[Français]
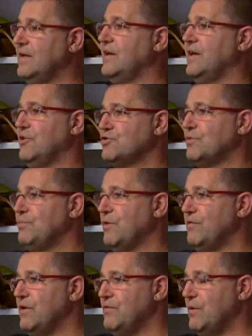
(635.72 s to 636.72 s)
Les galoches
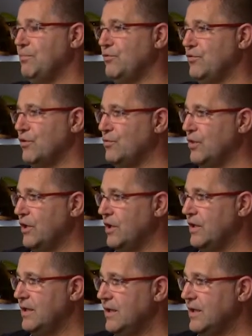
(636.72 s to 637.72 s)
peuvent avoir plusieurs
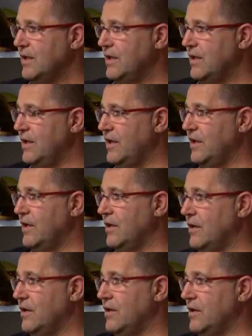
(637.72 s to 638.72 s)
couleurs. Et
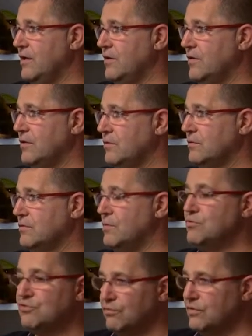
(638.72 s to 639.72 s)
euh,
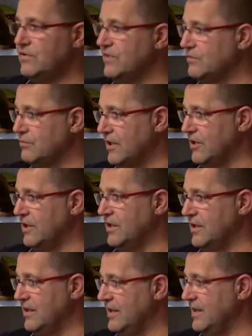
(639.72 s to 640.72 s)
comme je vous le disais tout à
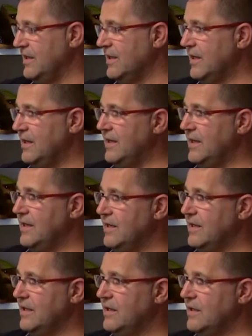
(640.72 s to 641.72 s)
l'heure, les,
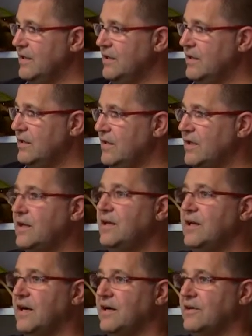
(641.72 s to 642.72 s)
les, les,
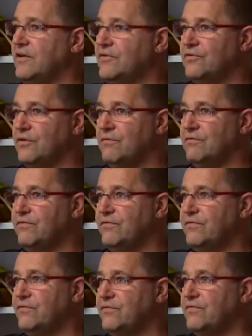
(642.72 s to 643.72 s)
clients sont
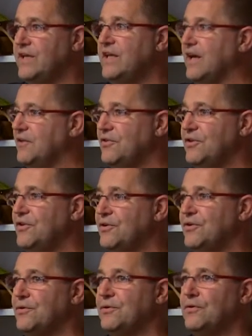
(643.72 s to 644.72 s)
friands
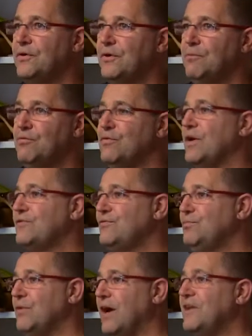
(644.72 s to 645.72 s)
de pouvoir
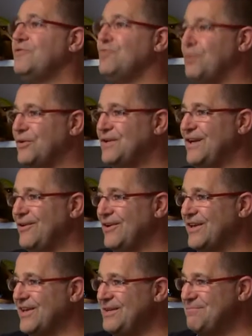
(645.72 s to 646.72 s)
aller supporter
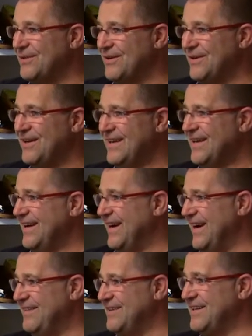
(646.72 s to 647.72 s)
leur équipe euh,
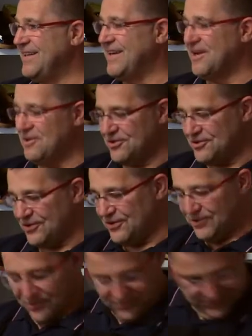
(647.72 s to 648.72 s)
avec des galoches.
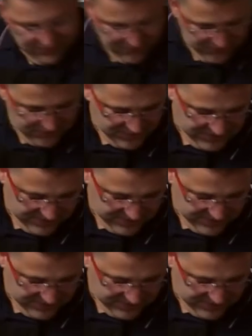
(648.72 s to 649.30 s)
Donc, euh,